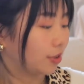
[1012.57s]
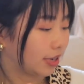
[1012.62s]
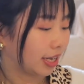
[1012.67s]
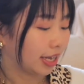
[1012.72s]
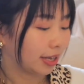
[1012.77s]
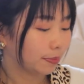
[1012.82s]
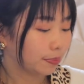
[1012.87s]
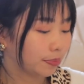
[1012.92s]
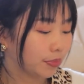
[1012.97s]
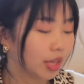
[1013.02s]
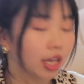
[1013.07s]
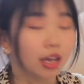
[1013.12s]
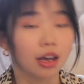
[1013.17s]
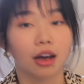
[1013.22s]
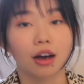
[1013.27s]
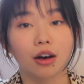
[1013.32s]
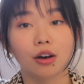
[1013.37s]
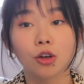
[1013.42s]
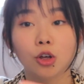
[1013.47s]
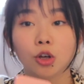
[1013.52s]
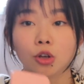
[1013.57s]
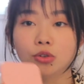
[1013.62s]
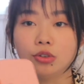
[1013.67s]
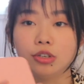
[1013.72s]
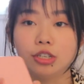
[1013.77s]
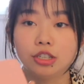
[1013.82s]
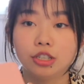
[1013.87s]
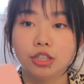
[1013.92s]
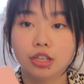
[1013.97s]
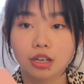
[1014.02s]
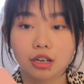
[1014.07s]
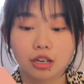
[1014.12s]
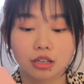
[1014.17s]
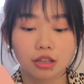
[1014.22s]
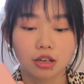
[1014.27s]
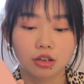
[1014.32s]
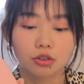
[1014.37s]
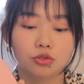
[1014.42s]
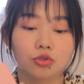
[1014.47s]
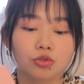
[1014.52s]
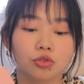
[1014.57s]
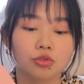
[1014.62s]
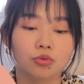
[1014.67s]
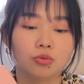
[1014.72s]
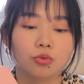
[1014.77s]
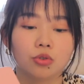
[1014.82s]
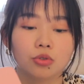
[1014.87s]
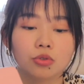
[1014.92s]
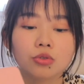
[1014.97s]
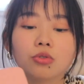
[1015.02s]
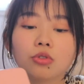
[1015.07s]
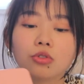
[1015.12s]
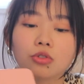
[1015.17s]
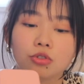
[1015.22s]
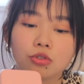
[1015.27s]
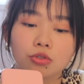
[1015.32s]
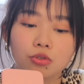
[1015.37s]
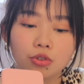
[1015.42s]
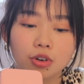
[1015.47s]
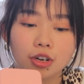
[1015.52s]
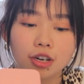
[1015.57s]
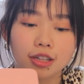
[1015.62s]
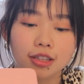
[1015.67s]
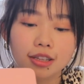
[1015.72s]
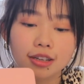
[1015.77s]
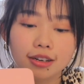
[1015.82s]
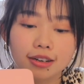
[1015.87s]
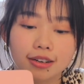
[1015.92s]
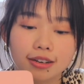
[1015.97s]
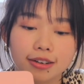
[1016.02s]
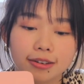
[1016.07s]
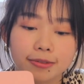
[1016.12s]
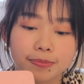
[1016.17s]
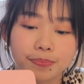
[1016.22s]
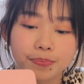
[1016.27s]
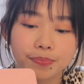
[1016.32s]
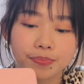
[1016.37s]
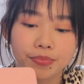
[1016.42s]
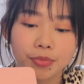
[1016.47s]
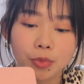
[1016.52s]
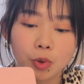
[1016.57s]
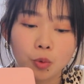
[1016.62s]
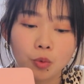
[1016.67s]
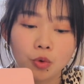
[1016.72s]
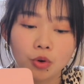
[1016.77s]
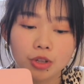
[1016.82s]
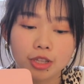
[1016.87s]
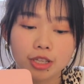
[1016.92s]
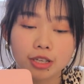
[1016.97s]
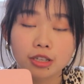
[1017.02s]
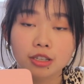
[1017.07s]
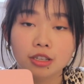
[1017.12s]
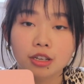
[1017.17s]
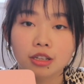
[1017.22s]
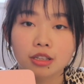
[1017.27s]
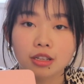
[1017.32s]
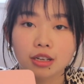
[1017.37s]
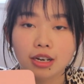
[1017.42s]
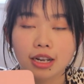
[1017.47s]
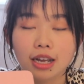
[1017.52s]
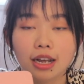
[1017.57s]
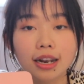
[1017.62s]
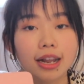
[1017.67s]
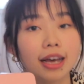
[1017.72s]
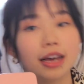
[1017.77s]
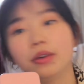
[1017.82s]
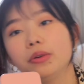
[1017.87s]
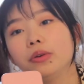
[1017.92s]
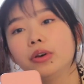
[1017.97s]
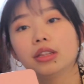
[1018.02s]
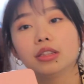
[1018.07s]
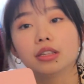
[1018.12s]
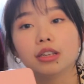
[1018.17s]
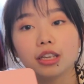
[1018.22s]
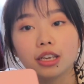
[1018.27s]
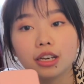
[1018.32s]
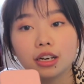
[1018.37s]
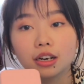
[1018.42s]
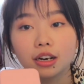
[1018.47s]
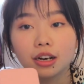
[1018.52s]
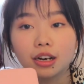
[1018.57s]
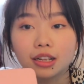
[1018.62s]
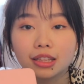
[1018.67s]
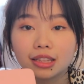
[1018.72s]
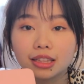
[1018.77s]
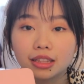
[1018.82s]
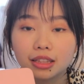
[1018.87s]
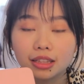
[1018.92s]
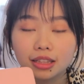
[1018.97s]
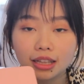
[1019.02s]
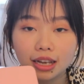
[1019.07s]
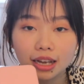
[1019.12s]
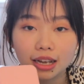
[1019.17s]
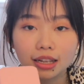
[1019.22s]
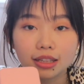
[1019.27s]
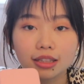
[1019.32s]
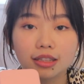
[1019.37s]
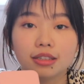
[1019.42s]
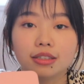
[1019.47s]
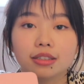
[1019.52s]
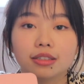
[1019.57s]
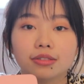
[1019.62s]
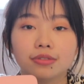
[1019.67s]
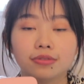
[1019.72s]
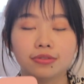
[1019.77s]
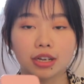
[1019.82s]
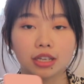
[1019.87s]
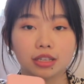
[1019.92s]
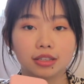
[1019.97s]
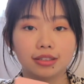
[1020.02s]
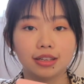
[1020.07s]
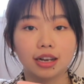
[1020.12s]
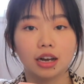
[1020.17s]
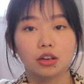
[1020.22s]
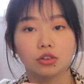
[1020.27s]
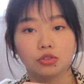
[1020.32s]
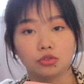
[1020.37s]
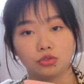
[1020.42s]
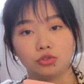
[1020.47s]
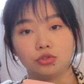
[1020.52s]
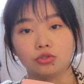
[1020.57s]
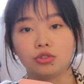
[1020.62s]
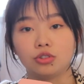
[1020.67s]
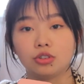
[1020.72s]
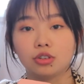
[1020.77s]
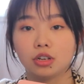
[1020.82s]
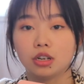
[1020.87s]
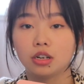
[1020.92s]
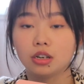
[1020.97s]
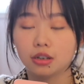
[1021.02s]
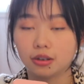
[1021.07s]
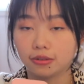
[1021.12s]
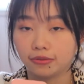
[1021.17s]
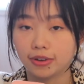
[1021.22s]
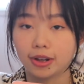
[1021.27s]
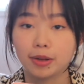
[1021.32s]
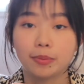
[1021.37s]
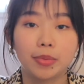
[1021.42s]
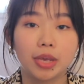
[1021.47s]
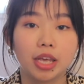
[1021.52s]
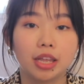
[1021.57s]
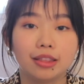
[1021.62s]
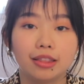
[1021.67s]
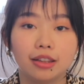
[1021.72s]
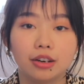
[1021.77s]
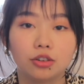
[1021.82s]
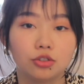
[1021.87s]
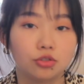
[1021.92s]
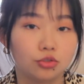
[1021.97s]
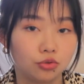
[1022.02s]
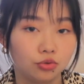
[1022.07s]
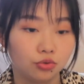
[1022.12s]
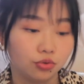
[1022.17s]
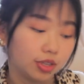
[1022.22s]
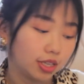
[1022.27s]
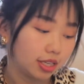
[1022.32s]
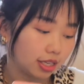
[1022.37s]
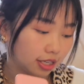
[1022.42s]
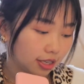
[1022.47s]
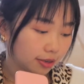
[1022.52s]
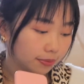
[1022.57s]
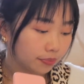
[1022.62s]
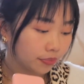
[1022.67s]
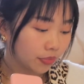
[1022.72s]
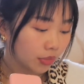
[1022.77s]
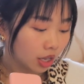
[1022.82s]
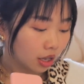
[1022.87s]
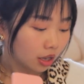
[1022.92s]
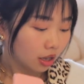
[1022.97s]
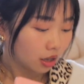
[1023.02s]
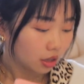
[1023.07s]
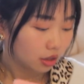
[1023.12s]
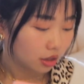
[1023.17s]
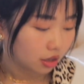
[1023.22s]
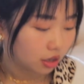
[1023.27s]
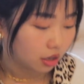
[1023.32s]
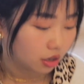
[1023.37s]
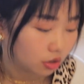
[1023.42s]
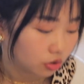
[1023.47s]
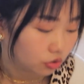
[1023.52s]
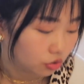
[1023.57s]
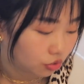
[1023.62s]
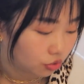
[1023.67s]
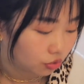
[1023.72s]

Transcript: OK，好，所以这个呢，就是我所说的我的正能量来源的一个很大的方向，就是各方面的书籍。那